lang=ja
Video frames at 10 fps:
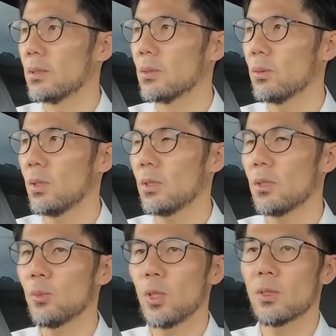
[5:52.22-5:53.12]
その
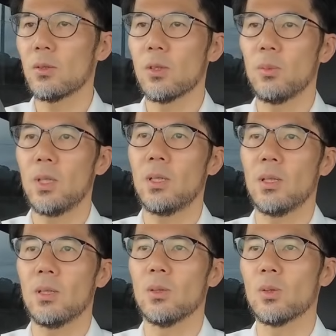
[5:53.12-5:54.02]
辺りもあるのでま
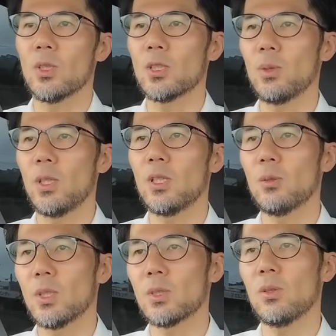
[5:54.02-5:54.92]
あおとなしめでい
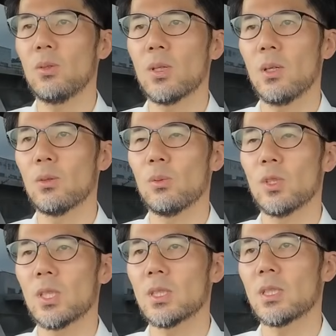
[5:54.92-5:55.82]
きましょうがお
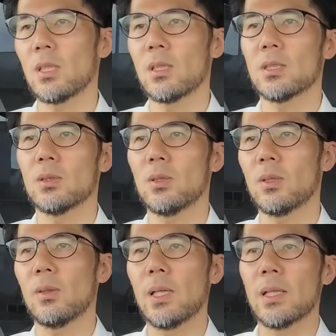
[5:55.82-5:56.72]
友達で参加する
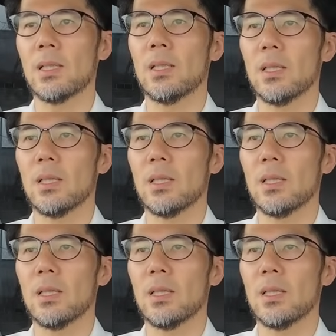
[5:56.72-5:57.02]
時は